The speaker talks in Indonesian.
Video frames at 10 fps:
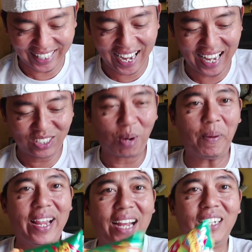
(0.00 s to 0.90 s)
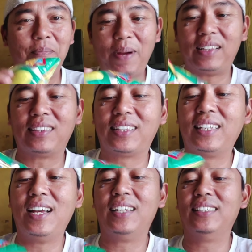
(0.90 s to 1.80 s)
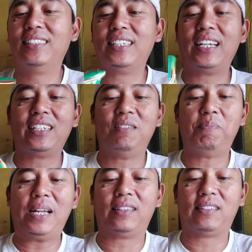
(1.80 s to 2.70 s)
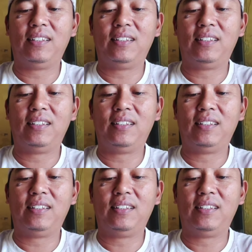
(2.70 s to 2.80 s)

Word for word: Kita coba yang keempat ya, snack keempat.